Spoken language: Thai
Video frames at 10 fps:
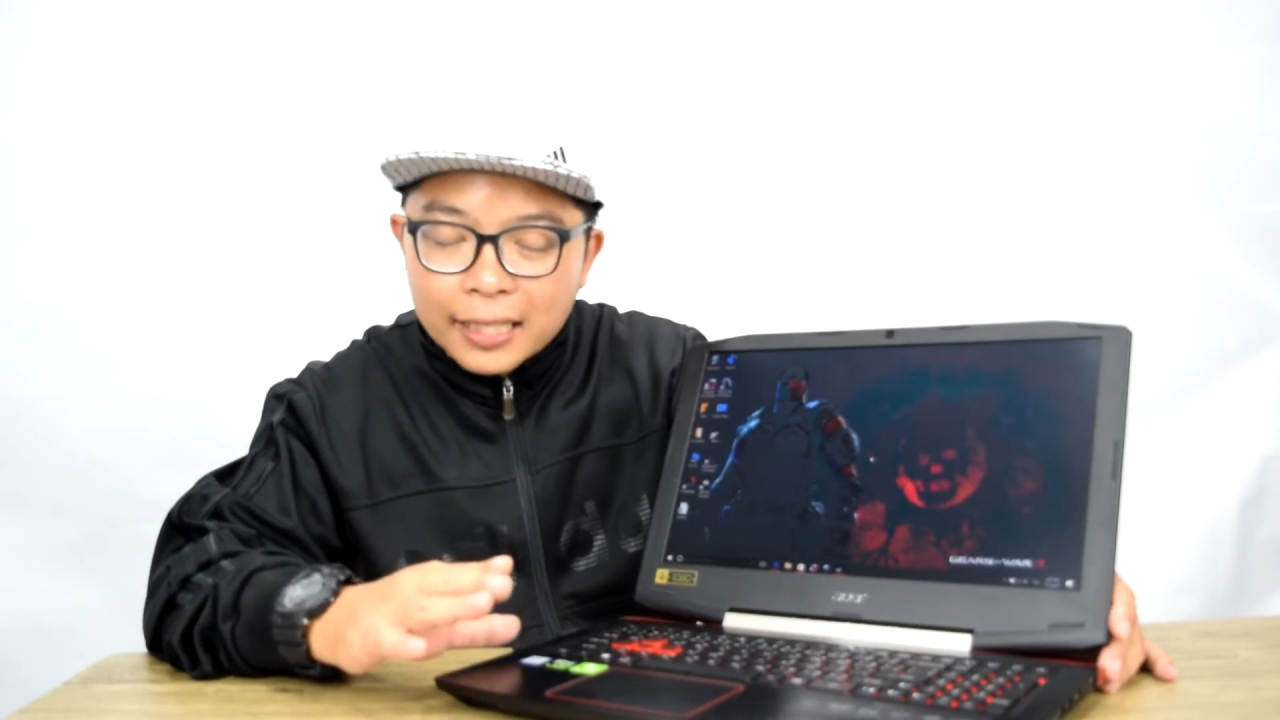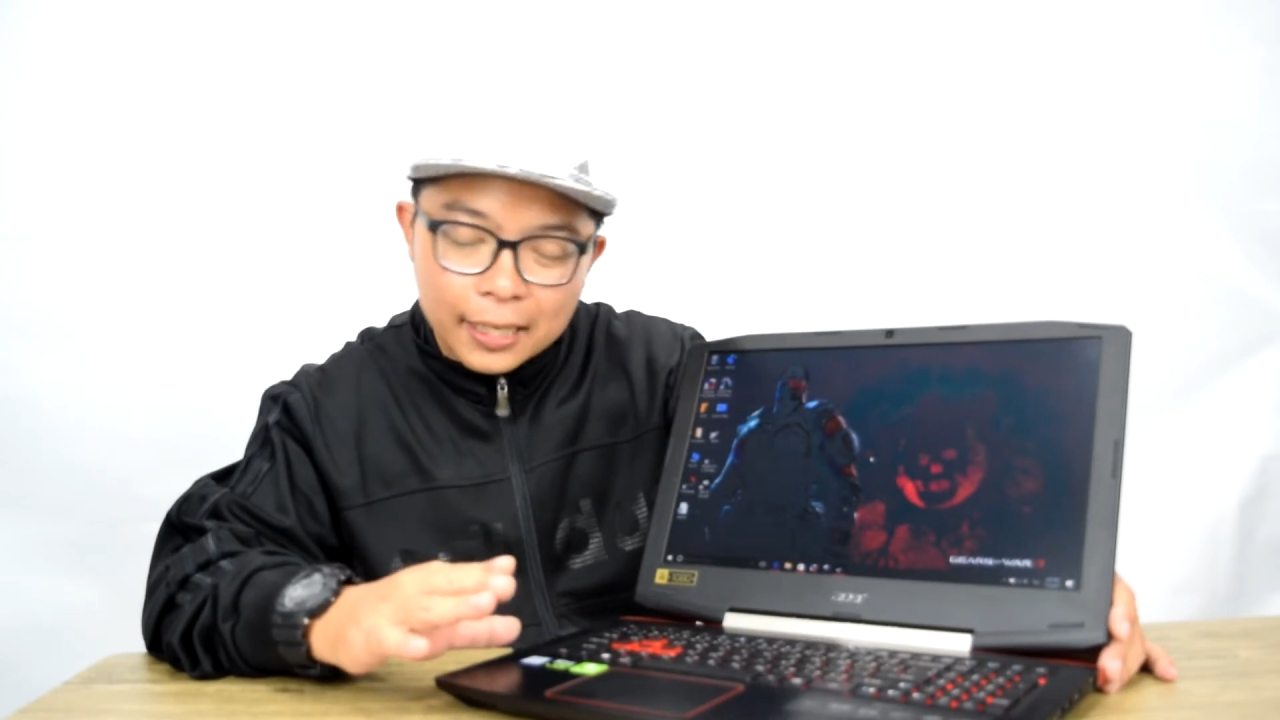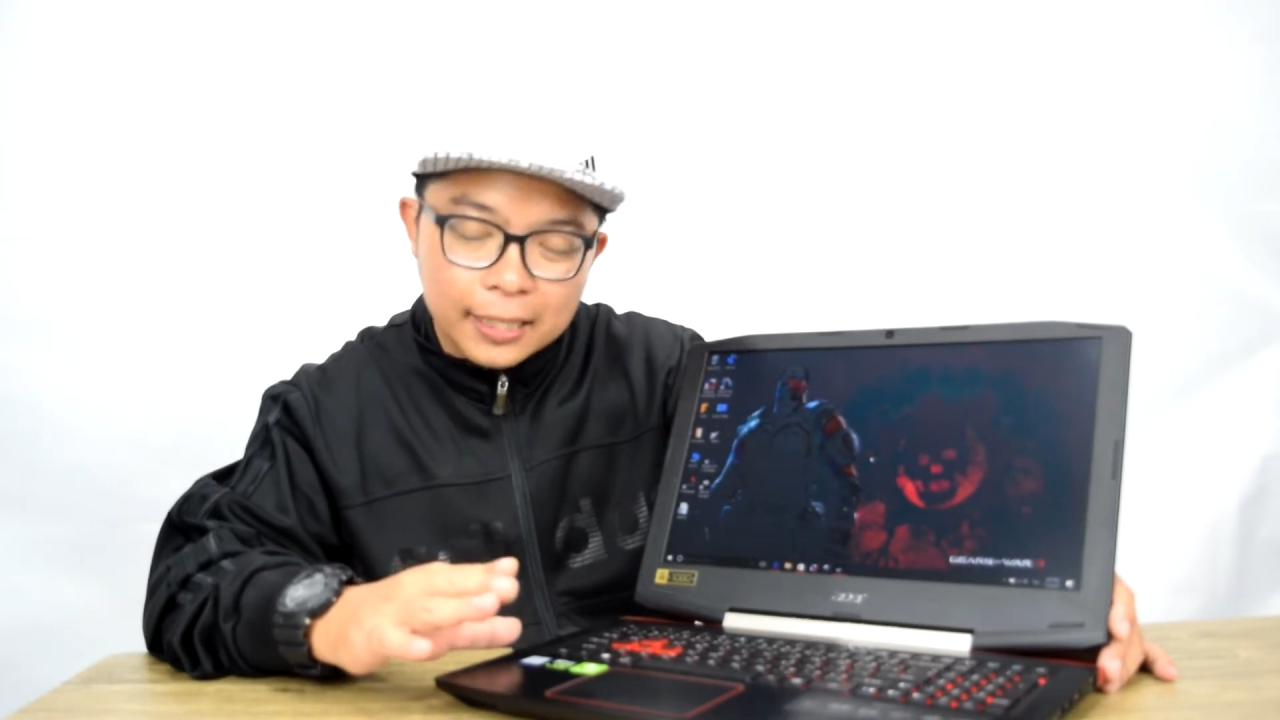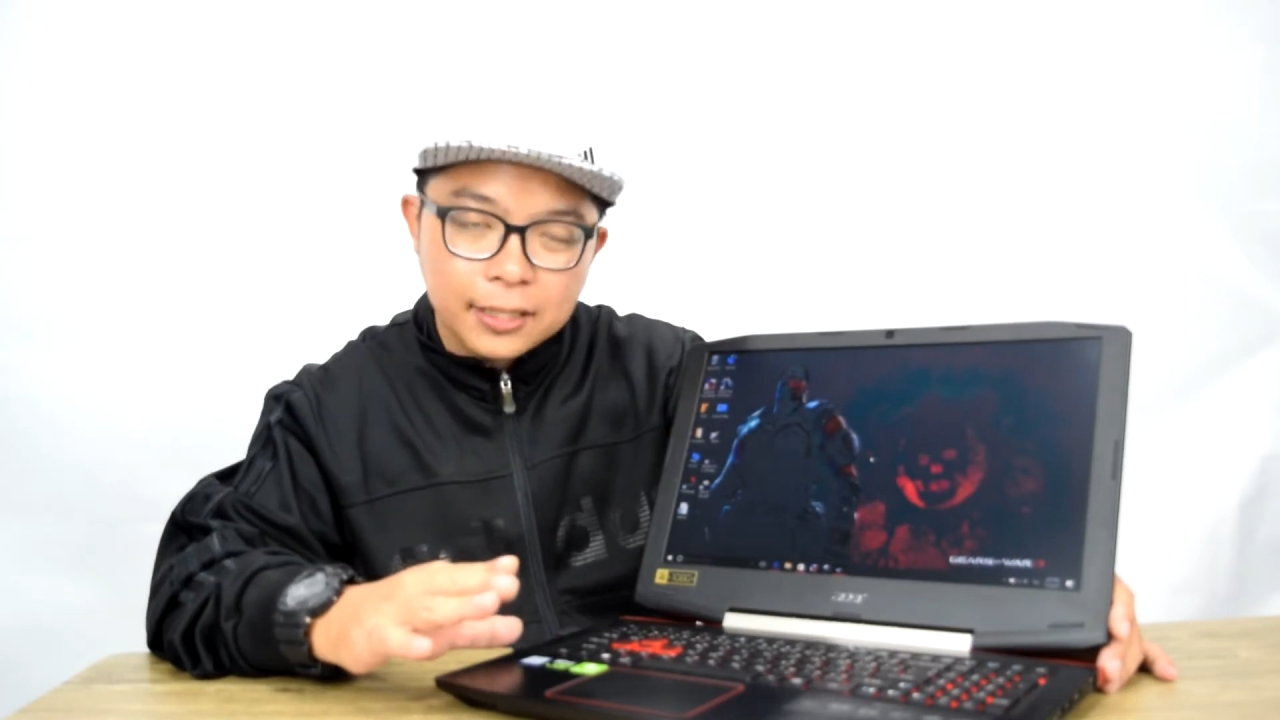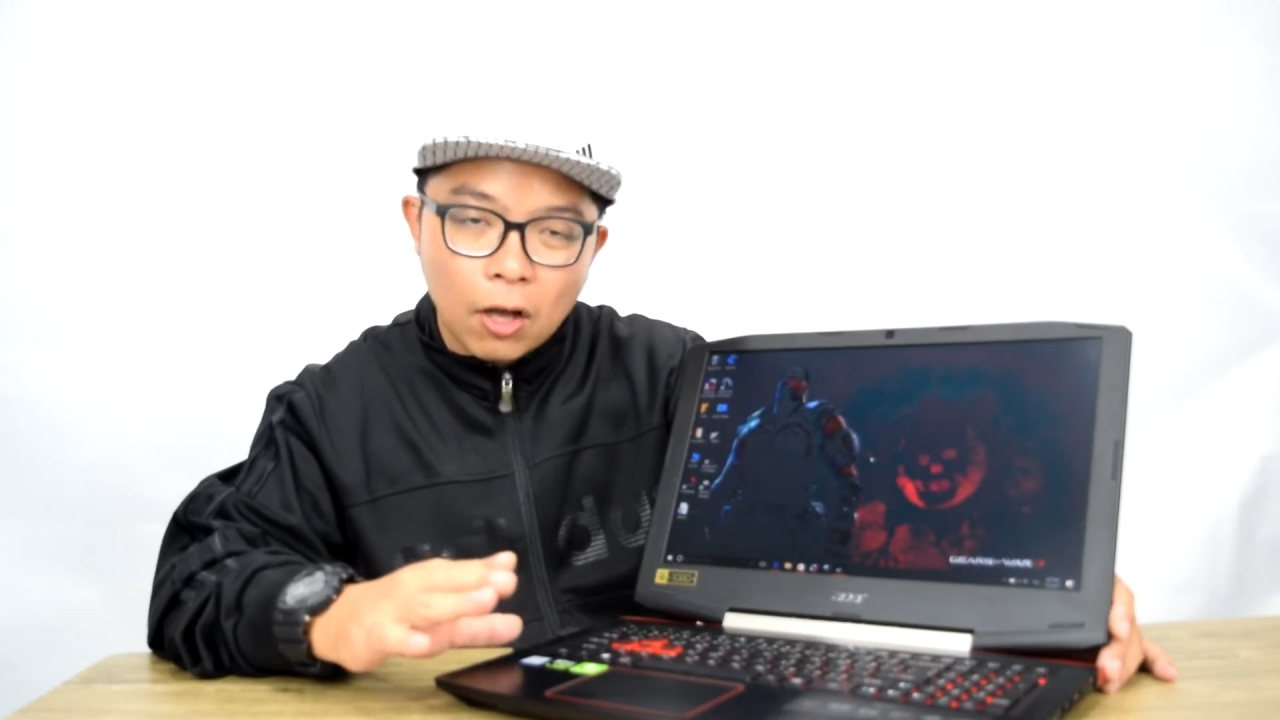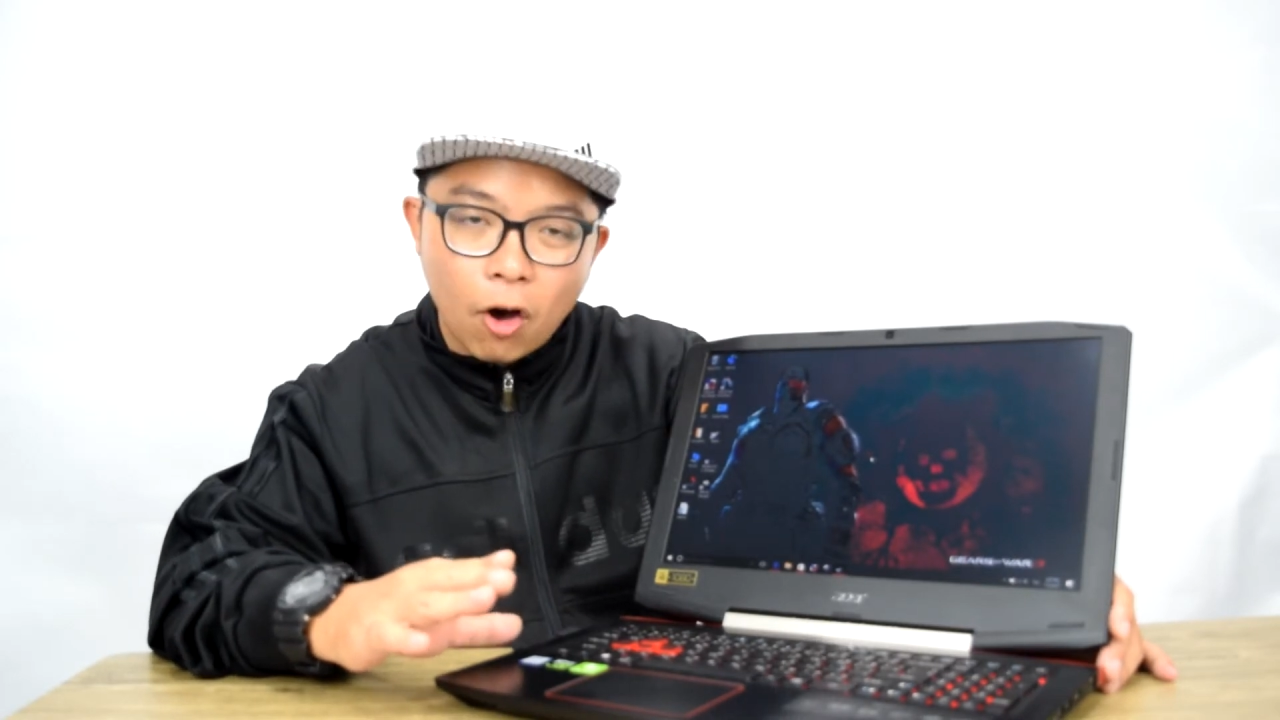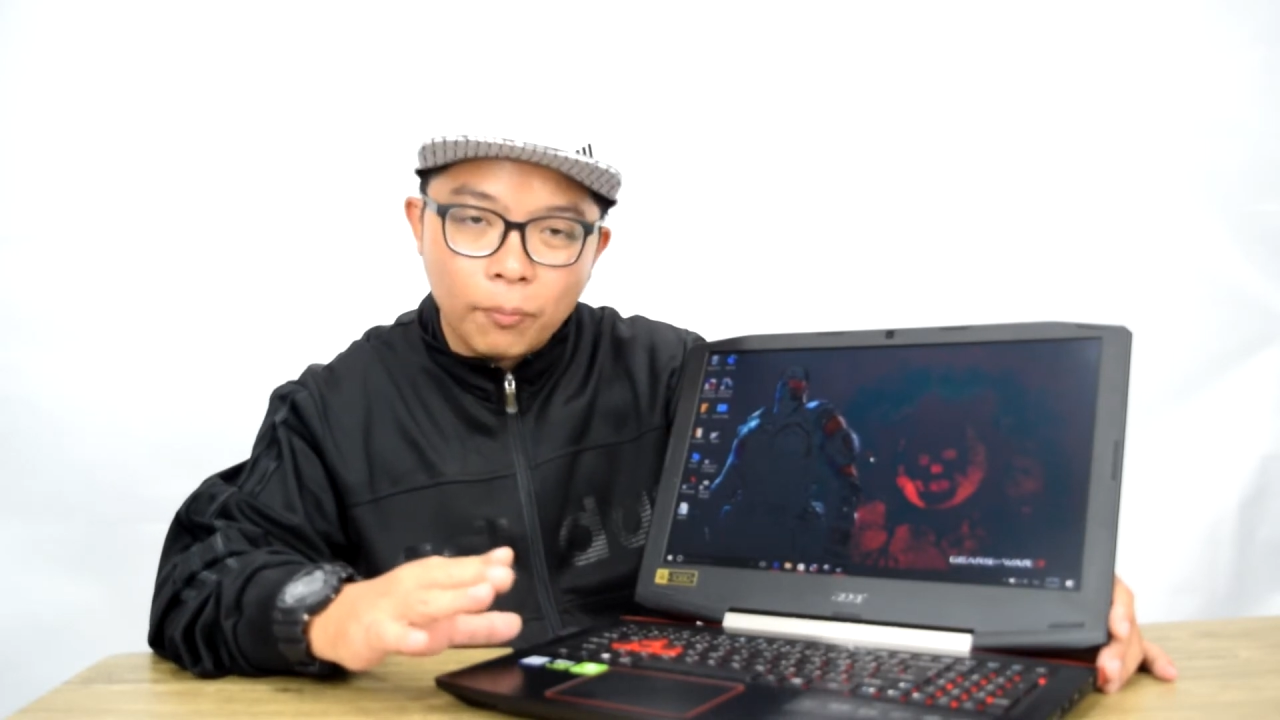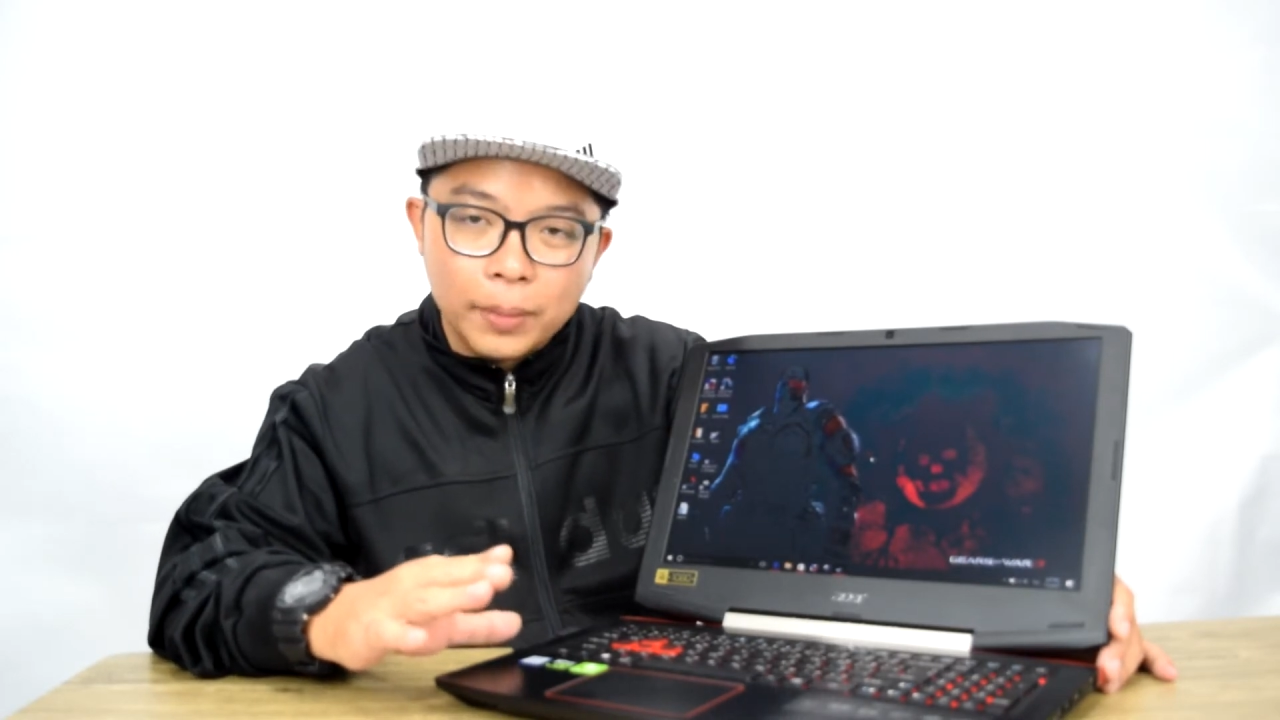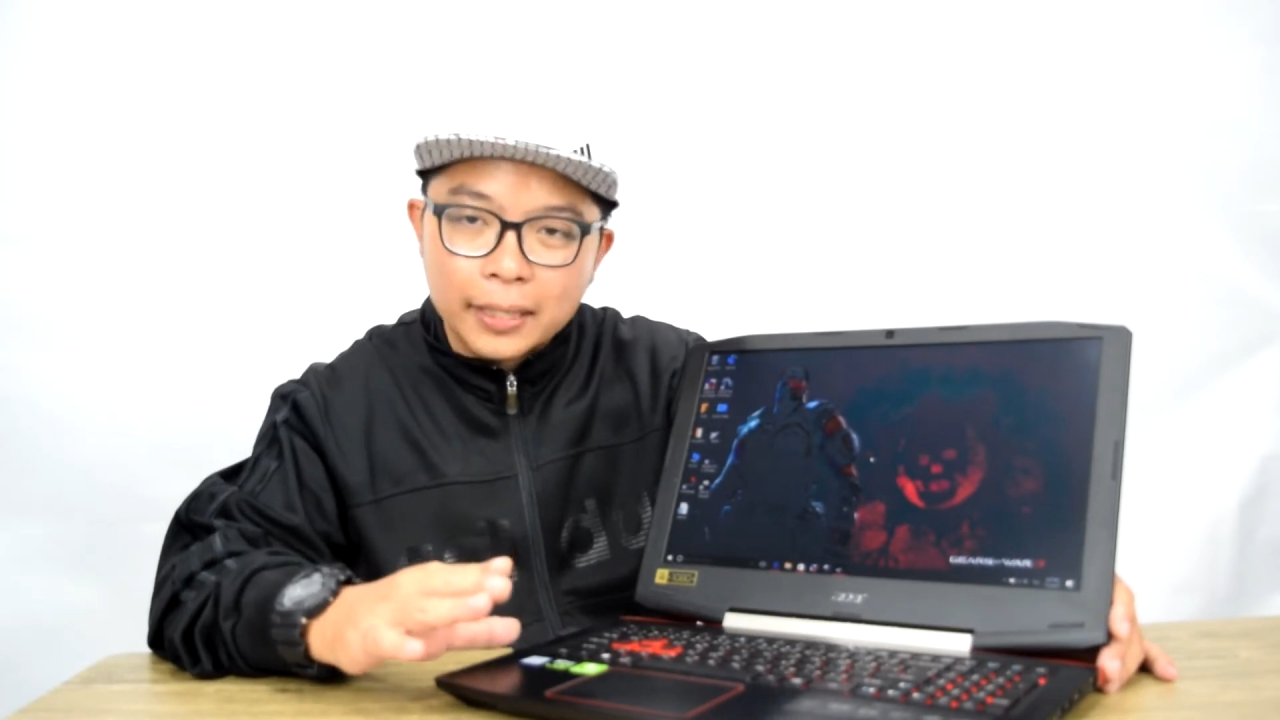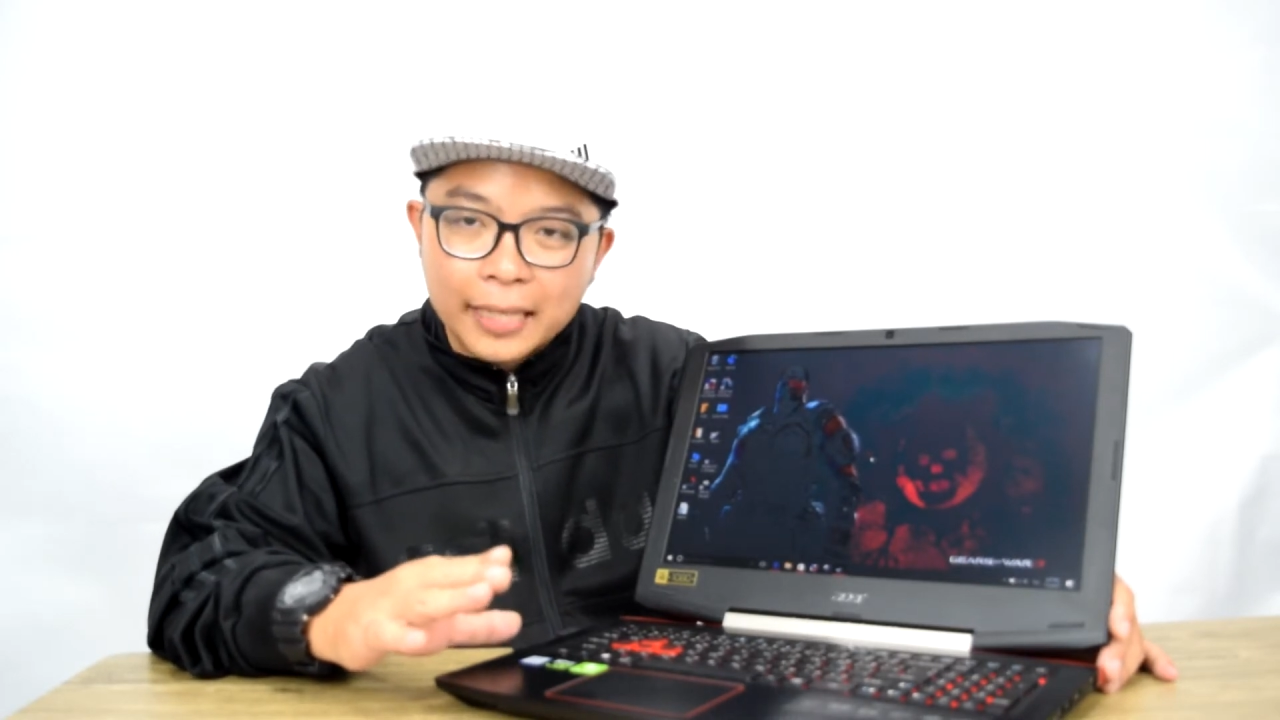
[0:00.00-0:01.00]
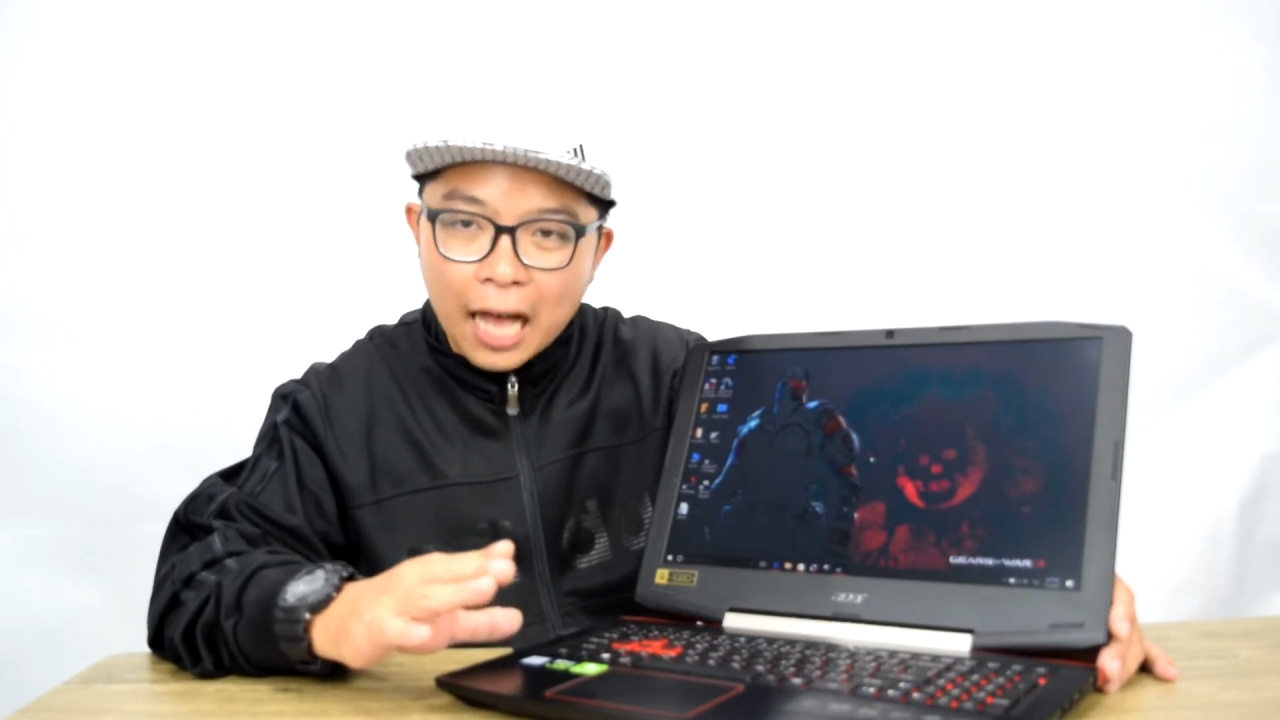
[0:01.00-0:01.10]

ที่